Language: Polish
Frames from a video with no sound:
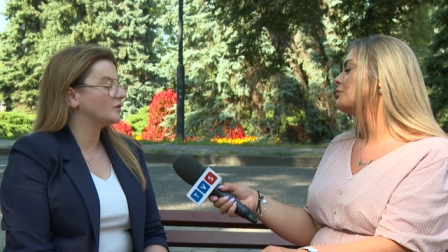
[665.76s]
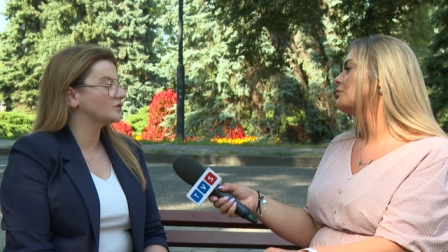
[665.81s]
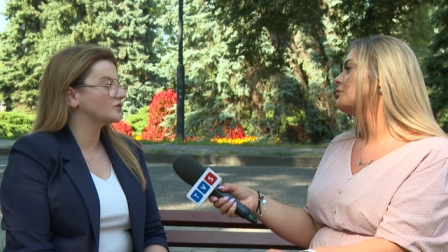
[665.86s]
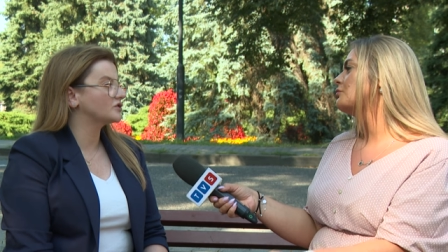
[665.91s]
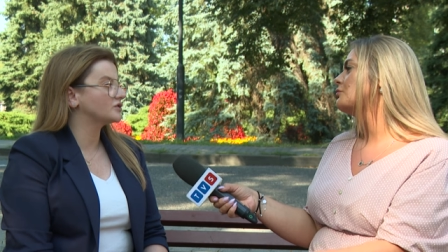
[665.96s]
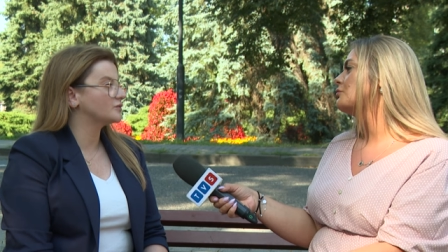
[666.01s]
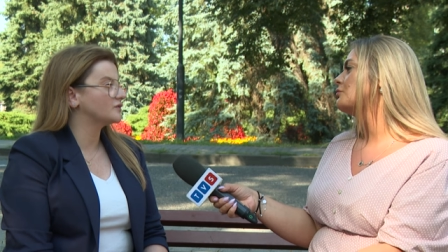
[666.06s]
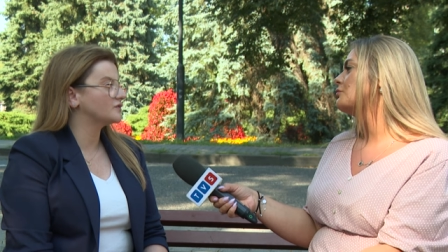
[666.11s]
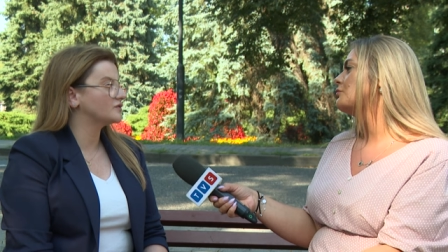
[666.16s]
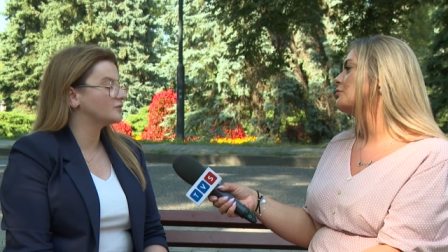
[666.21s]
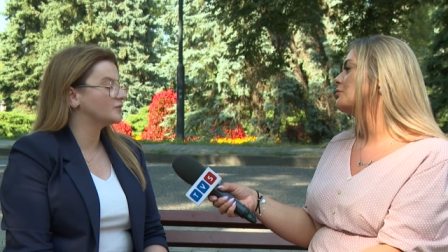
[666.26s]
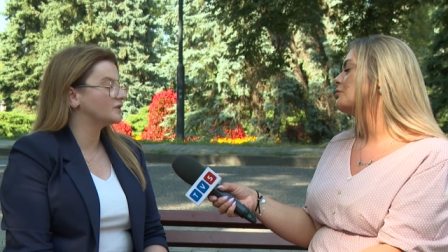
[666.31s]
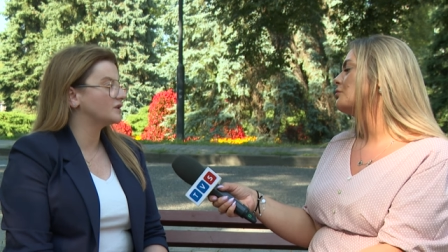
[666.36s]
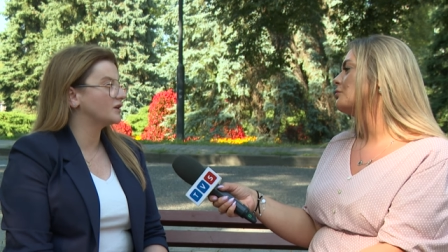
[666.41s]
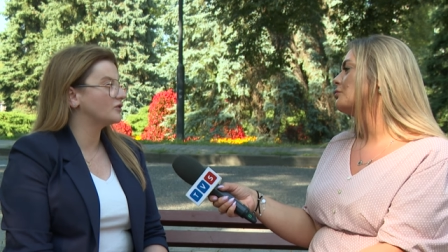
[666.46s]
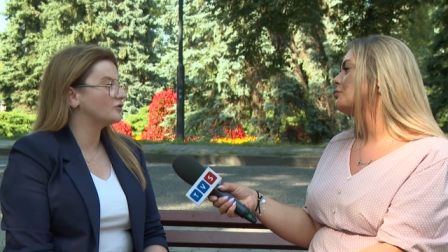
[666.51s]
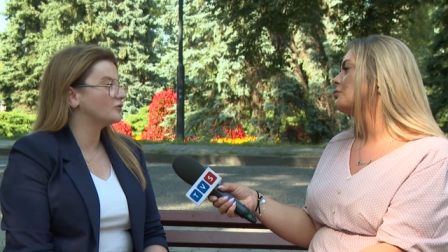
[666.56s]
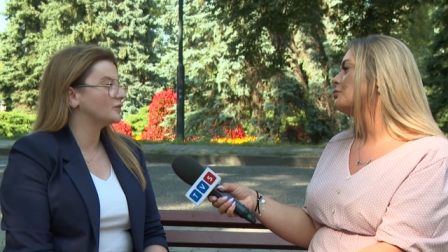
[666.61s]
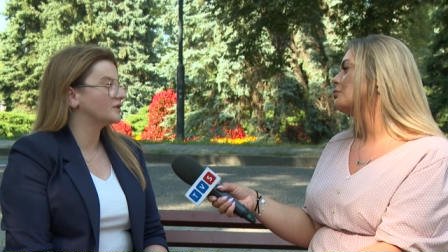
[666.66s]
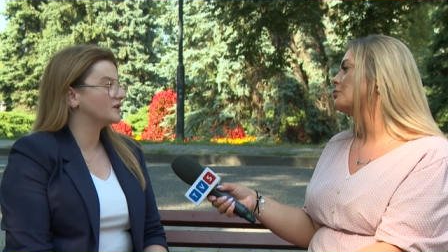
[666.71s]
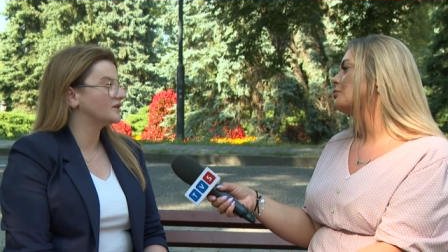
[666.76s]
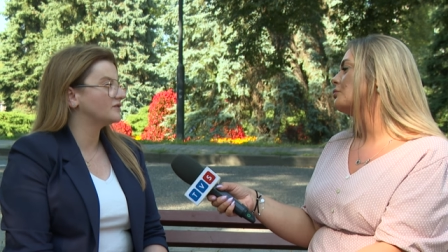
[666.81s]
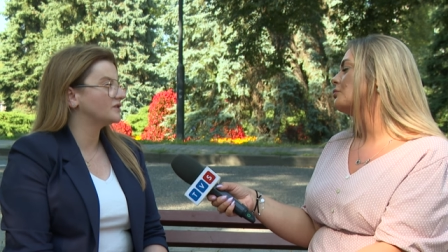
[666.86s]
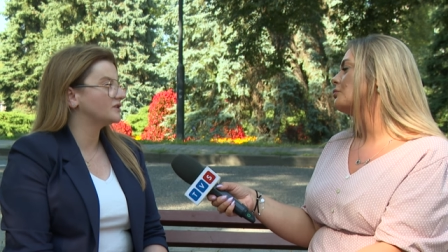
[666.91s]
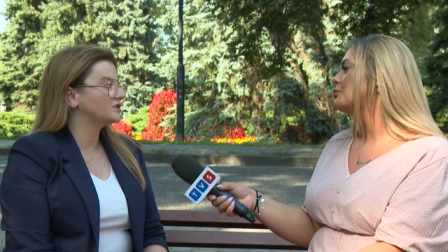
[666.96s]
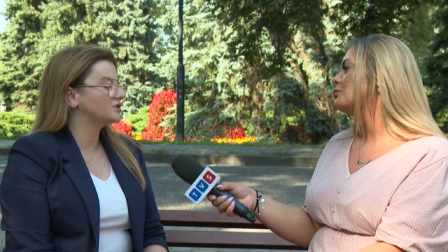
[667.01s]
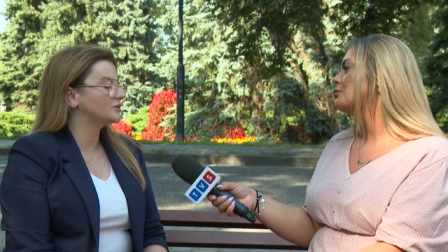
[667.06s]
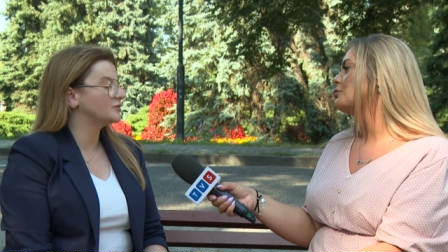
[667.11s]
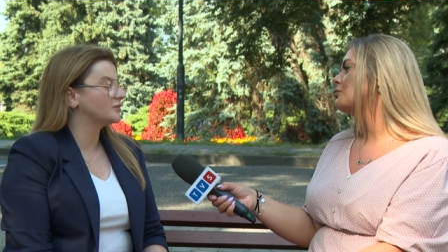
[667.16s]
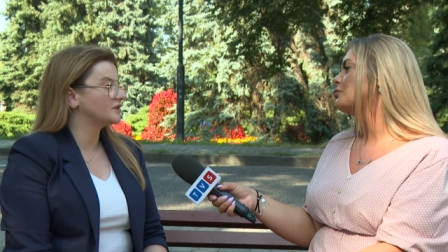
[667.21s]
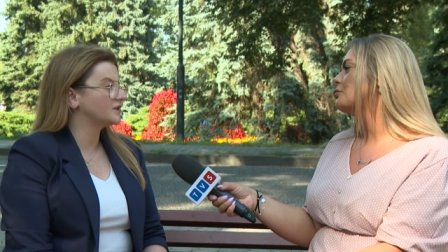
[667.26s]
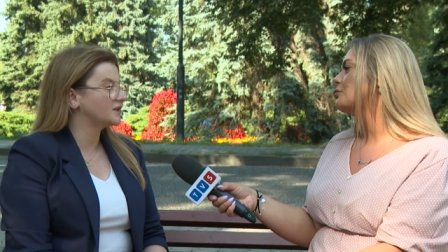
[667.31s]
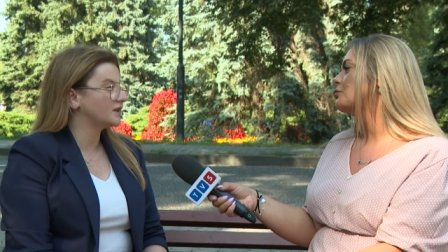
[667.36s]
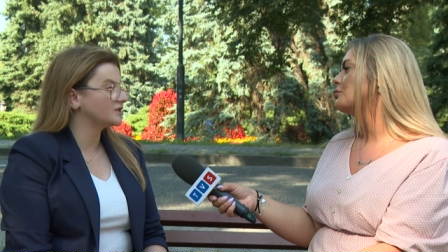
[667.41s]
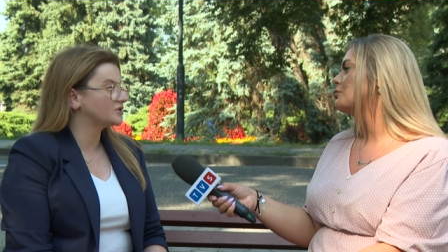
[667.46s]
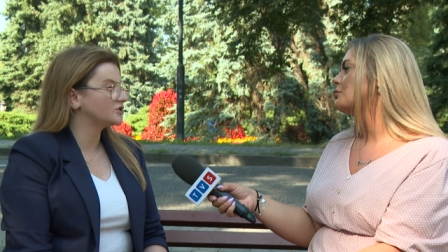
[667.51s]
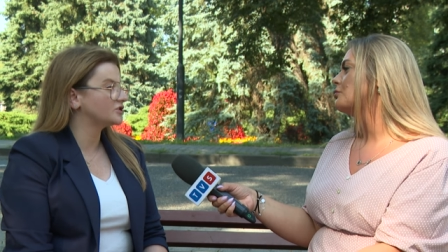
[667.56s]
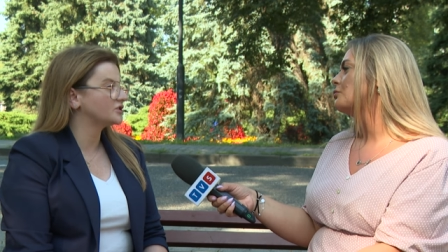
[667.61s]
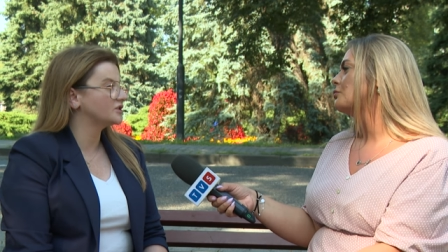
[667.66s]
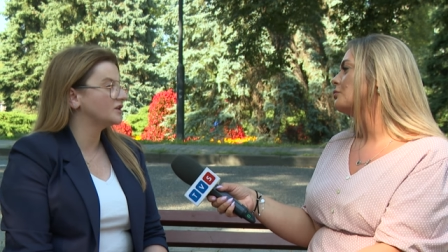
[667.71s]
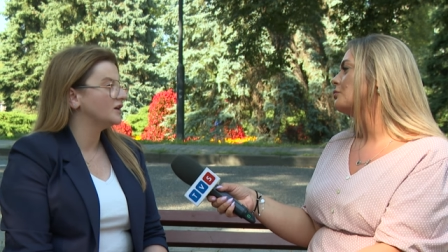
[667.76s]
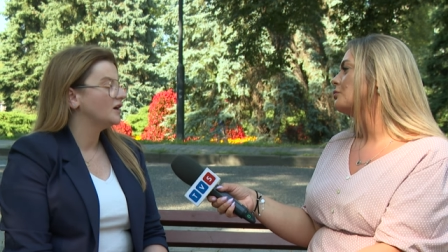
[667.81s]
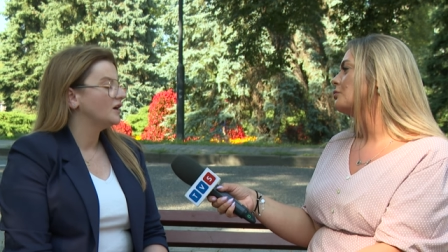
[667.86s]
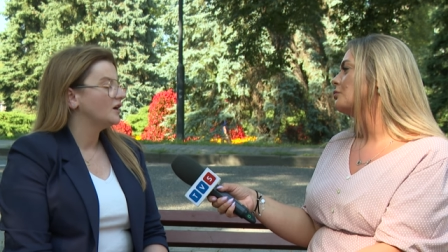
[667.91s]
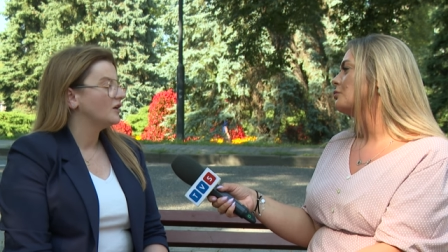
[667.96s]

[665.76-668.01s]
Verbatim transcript: o to, żeby w szpitalu pojawili się pediatrzy.